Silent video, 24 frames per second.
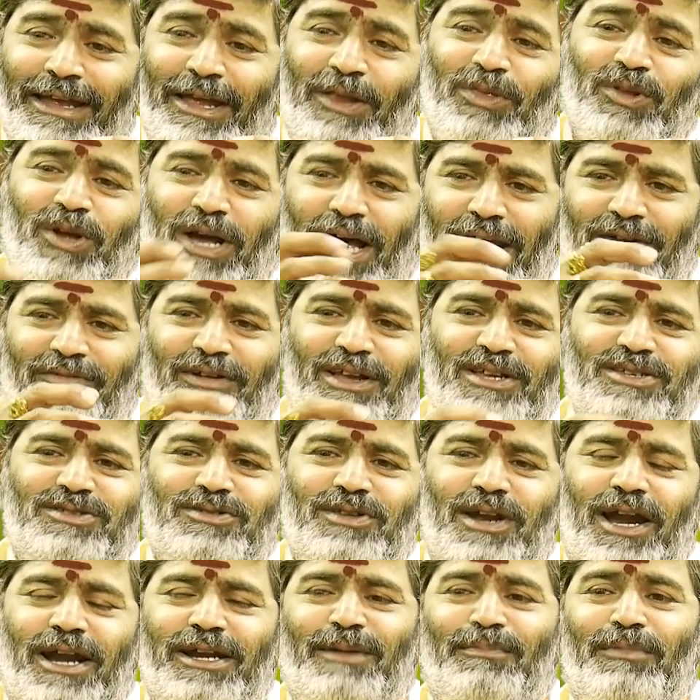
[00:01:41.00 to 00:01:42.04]
ఎందుకు
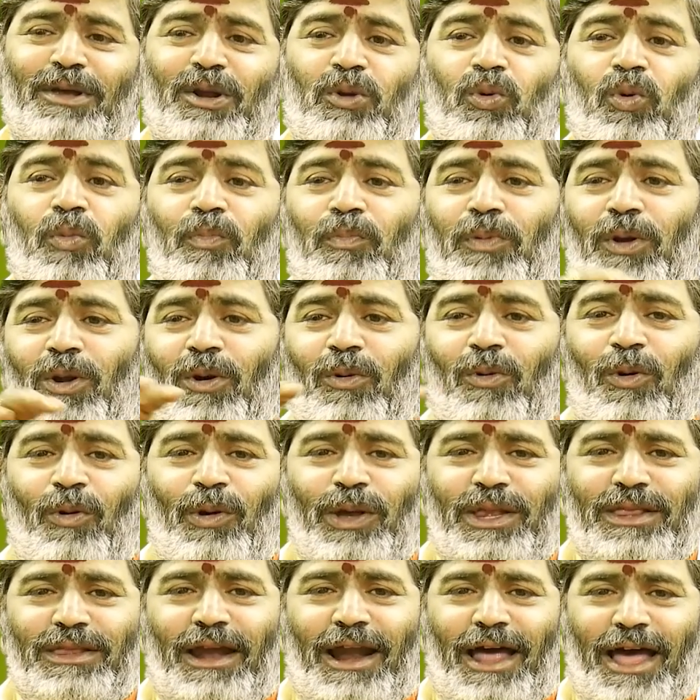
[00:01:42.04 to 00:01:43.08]
అన్వయిస్తున్నా అంటే మీరు గుంపులో
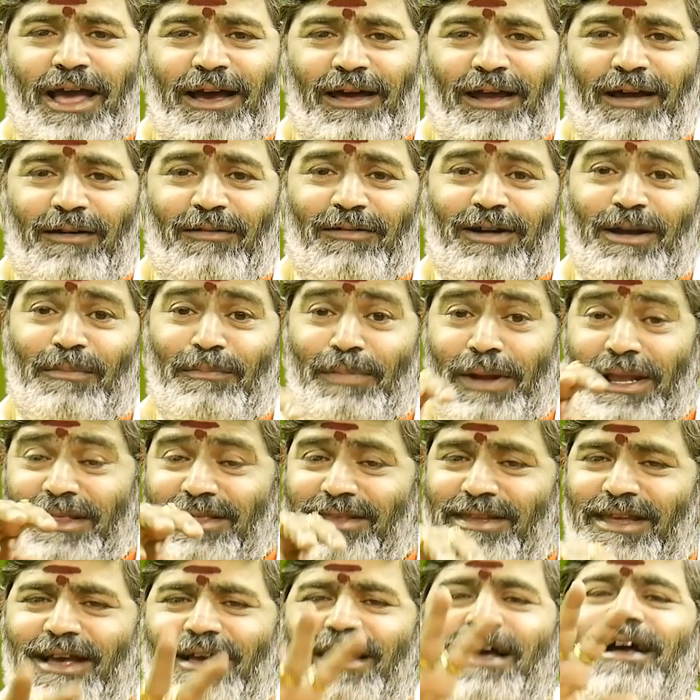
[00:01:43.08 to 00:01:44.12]
గోవిందరావు కాకుండా
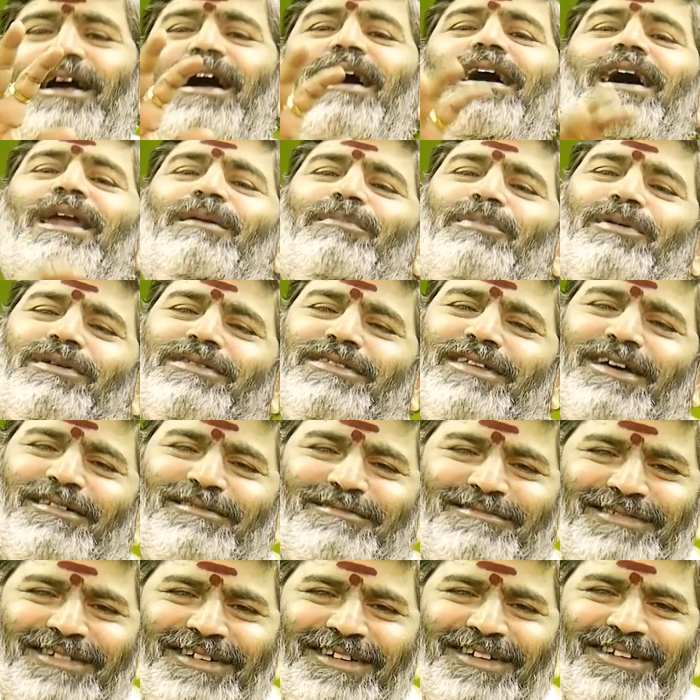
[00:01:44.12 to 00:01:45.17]
ప్రత్యేకంగా కనపడతారు
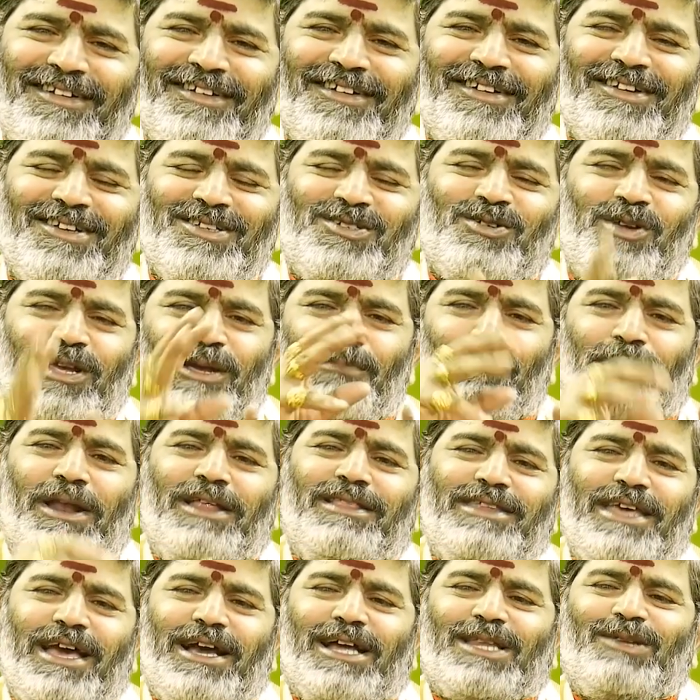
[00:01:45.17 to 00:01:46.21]
సో ఈ
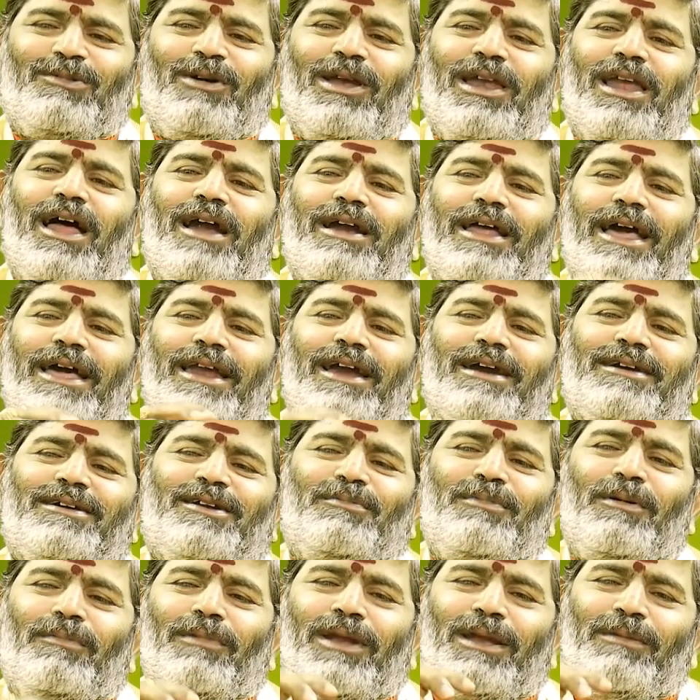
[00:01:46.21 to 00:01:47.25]
ప్రత్యేకత వల్ల ఆ
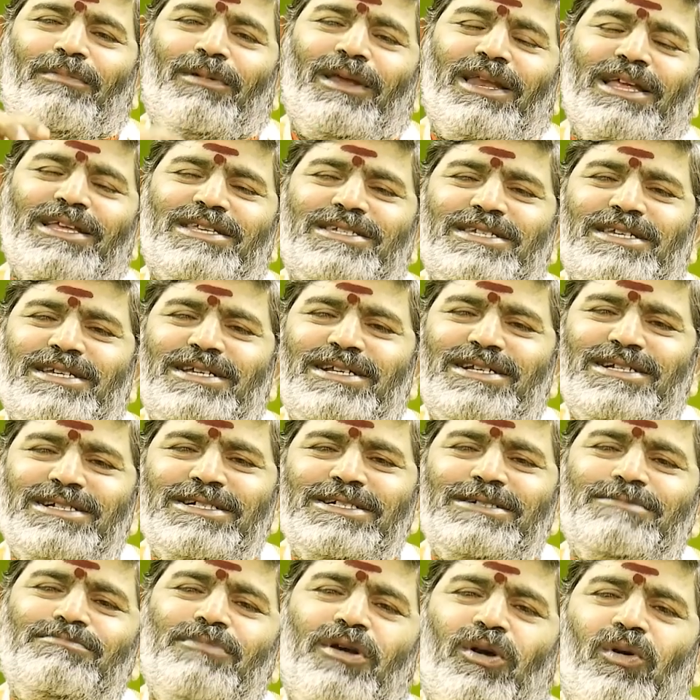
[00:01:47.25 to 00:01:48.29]
డైరెక్టర్ మిమ్మల్ని పిలిచి
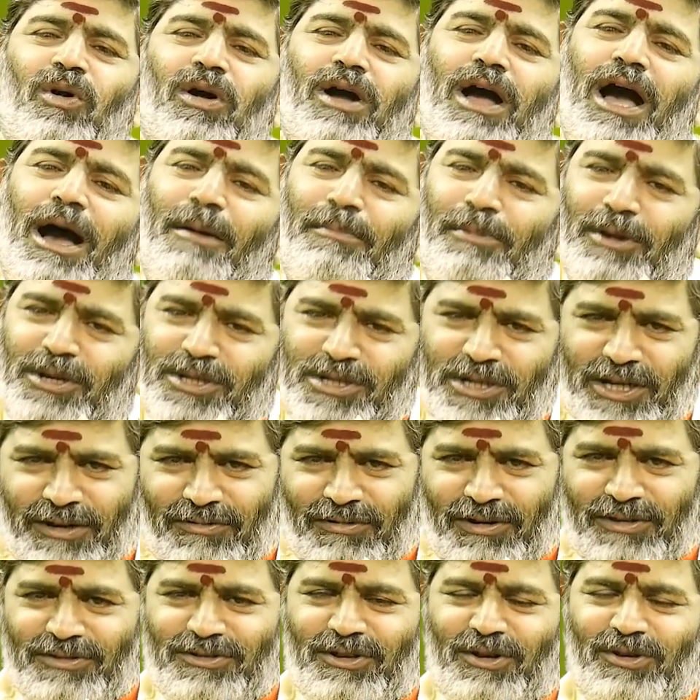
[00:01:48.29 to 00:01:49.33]
మీకు ఒక ఆపర్చునిటీ
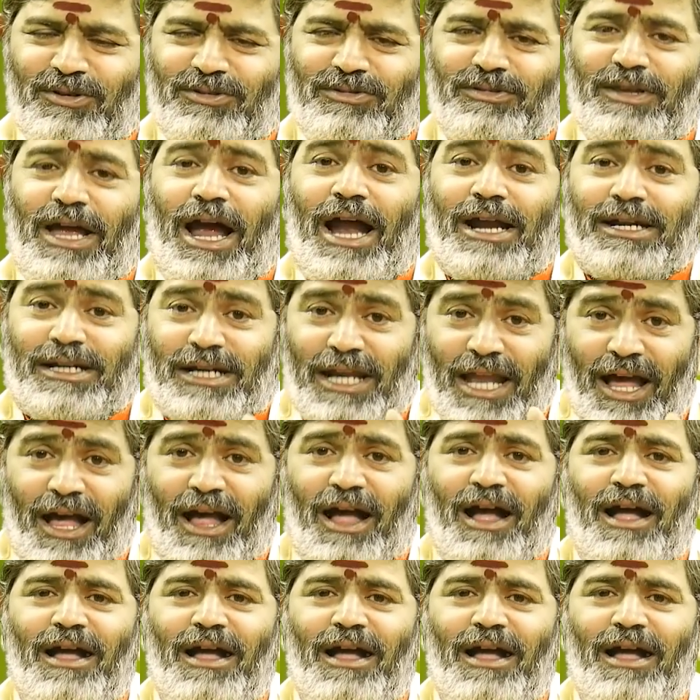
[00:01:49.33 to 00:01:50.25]
ఇవ్వడం జరుగుతుంది అట్లా